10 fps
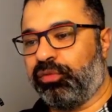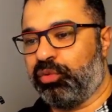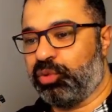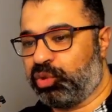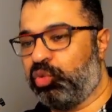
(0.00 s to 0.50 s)

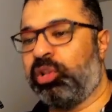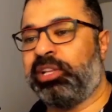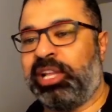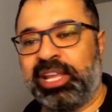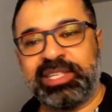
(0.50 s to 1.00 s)
وصولا
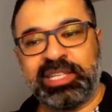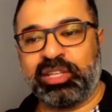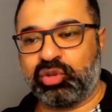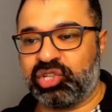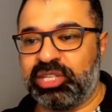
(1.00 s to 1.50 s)
للحلقه
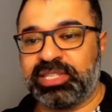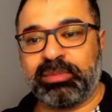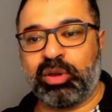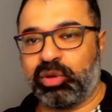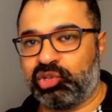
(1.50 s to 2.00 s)
26
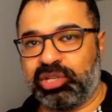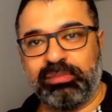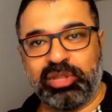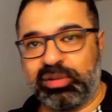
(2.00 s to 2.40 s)
27 من